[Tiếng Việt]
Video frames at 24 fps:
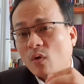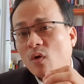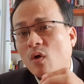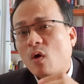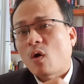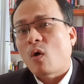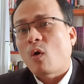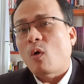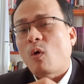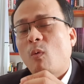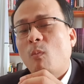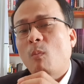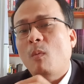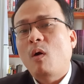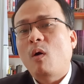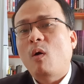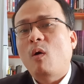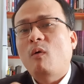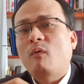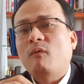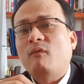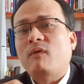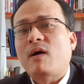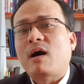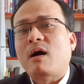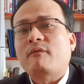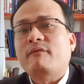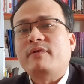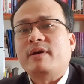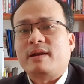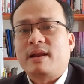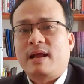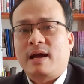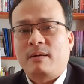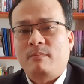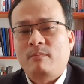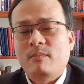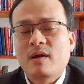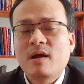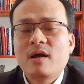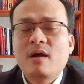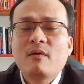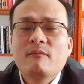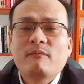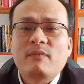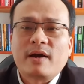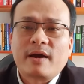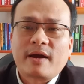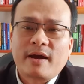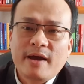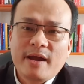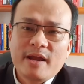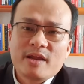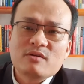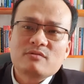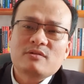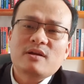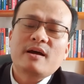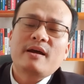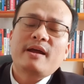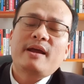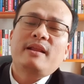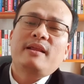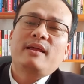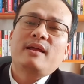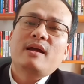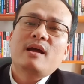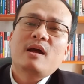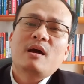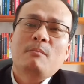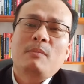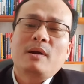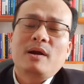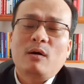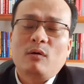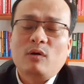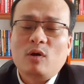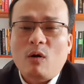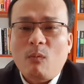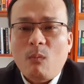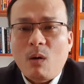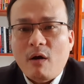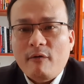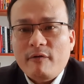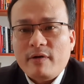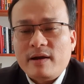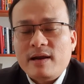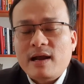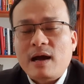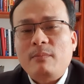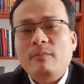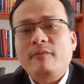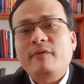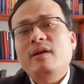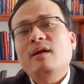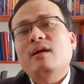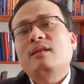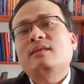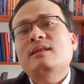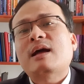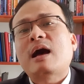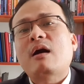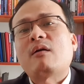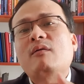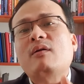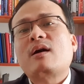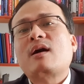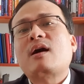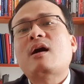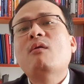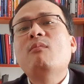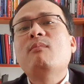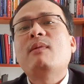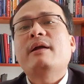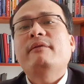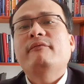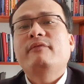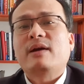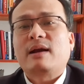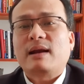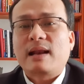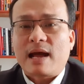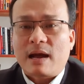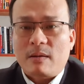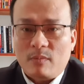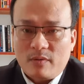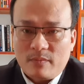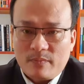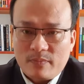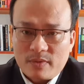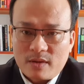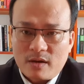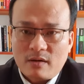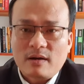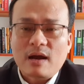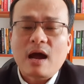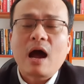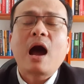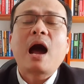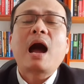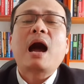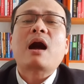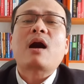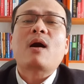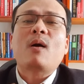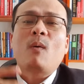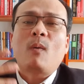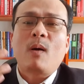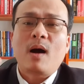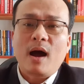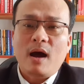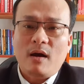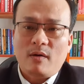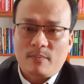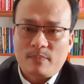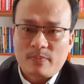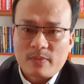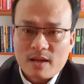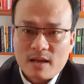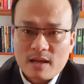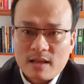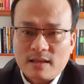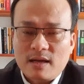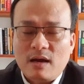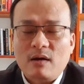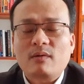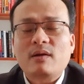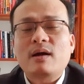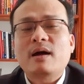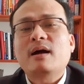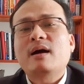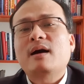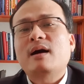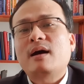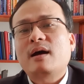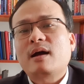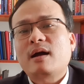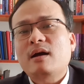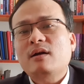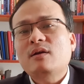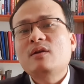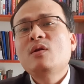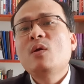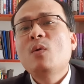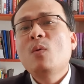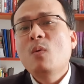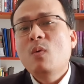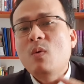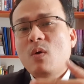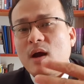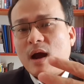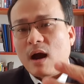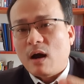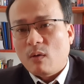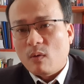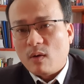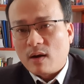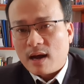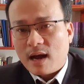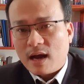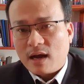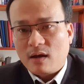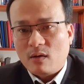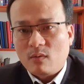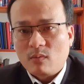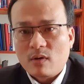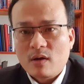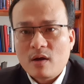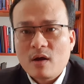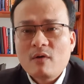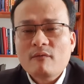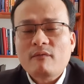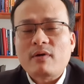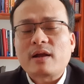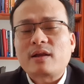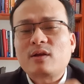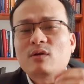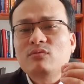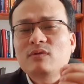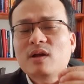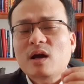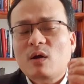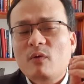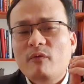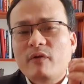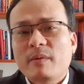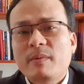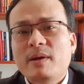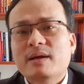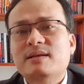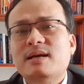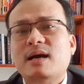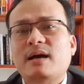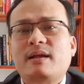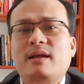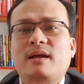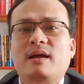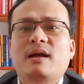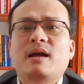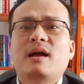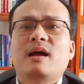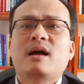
đổ bộ vào Việt Nam và khi chúng ta nghĩ đi bắt đầu đổ bộ Việt Nam thì là tạo ra công an việc làm tạo ra hàng hóa không tạo ra các nhu cầu khác không và chúng ta cũng phải biết rằng gì